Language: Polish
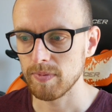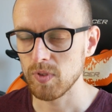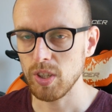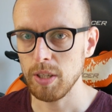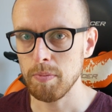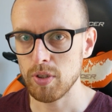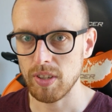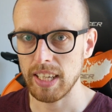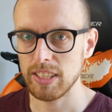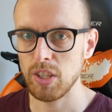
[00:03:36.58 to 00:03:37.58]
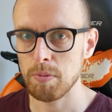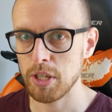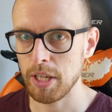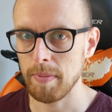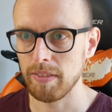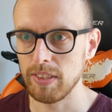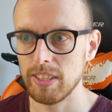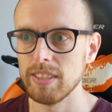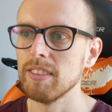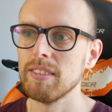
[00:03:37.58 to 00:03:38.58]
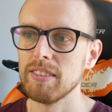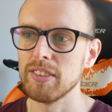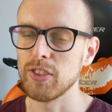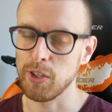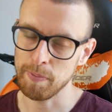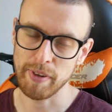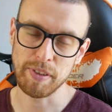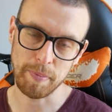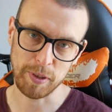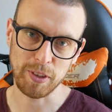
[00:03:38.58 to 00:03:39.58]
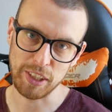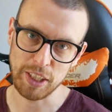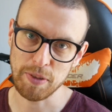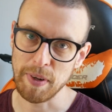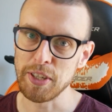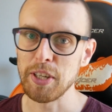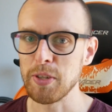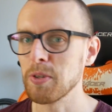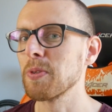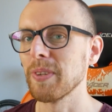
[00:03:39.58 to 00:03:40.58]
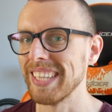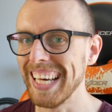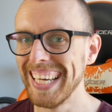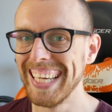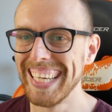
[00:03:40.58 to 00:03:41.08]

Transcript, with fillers: no i przy okazji dobrze się bawić co pewnie pod koniec będzie już trudne,